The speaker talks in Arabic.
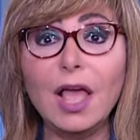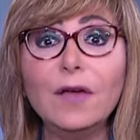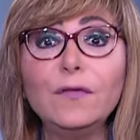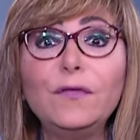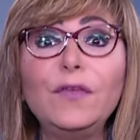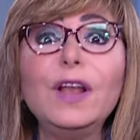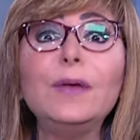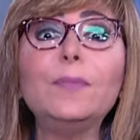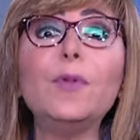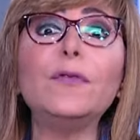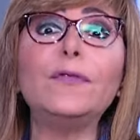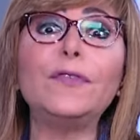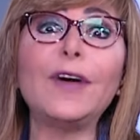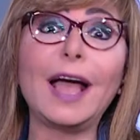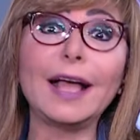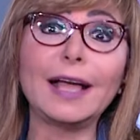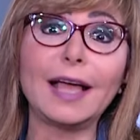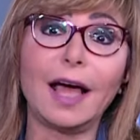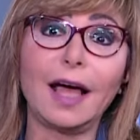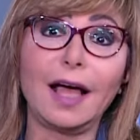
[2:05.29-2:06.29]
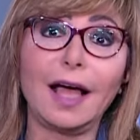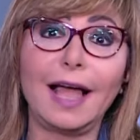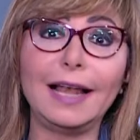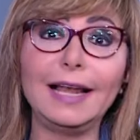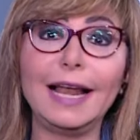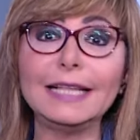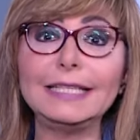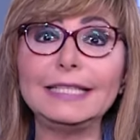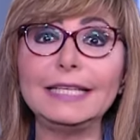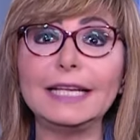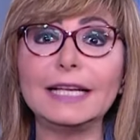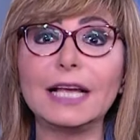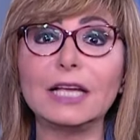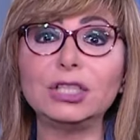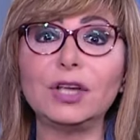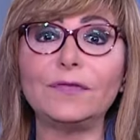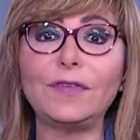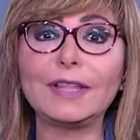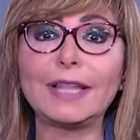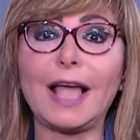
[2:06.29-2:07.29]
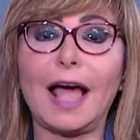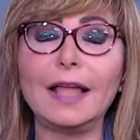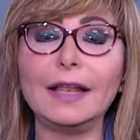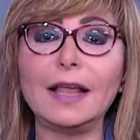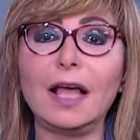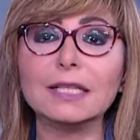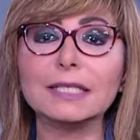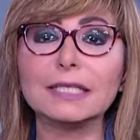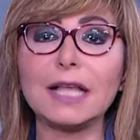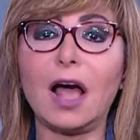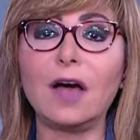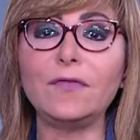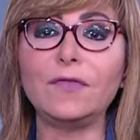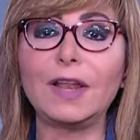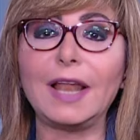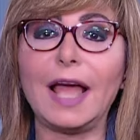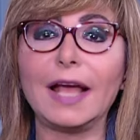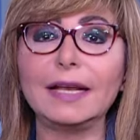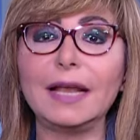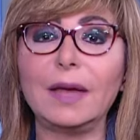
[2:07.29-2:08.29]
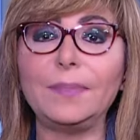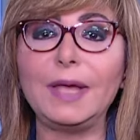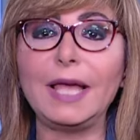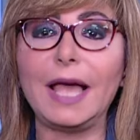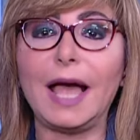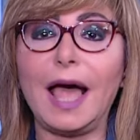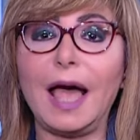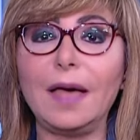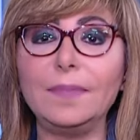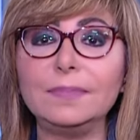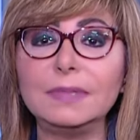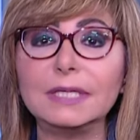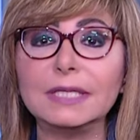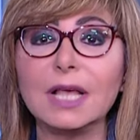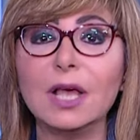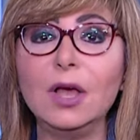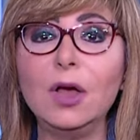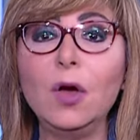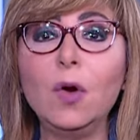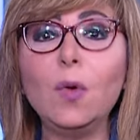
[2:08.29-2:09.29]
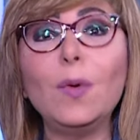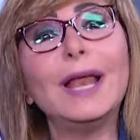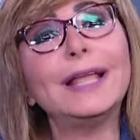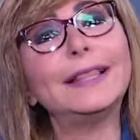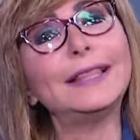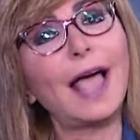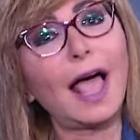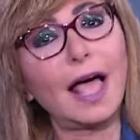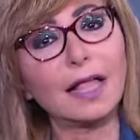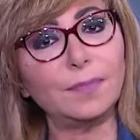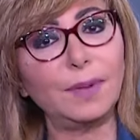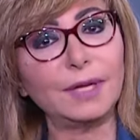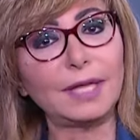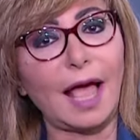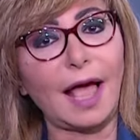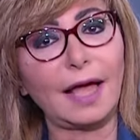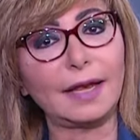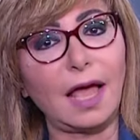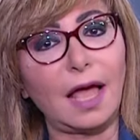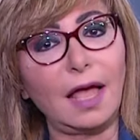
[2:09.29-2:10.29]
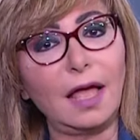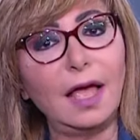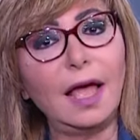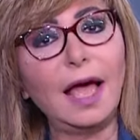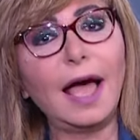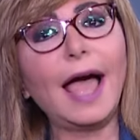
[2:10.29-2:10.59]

في المفاجاه التي كشفت عنها الصحافه الصحافة الأجنبية أمس والاتحاد بتاعنا